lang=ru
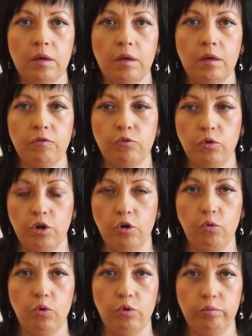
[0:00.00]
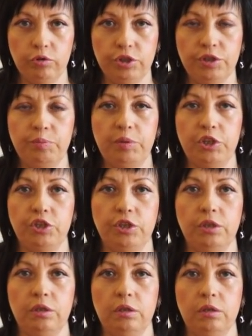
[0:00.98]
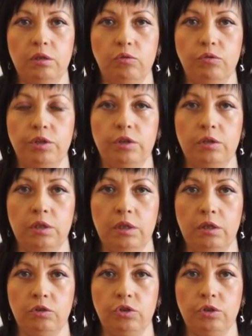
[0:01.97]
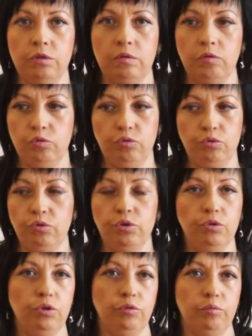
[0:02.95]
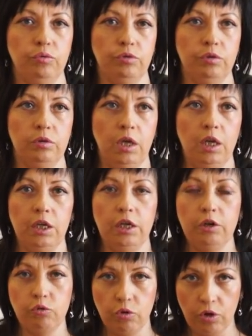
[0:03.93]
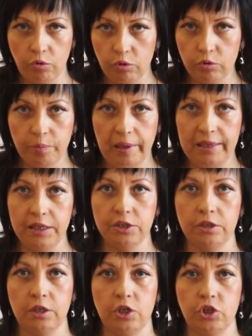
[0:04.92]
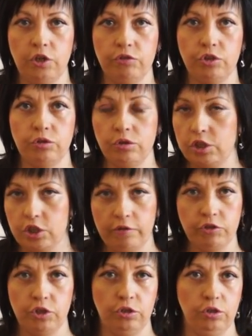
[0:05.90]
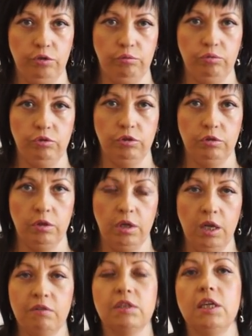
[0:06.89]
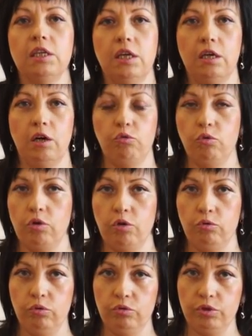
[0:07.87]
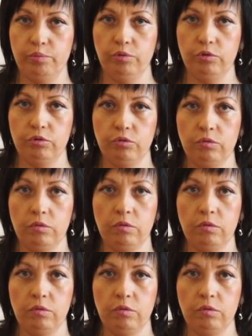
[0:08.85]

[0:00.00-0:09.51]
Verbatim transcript: А в кока-колу бросьте печени куриной на ночь к утру ее не будет. Или кока-колу полейте на ржавчину, ржавчины не будет. Вы знаете, я как кока-колу использую?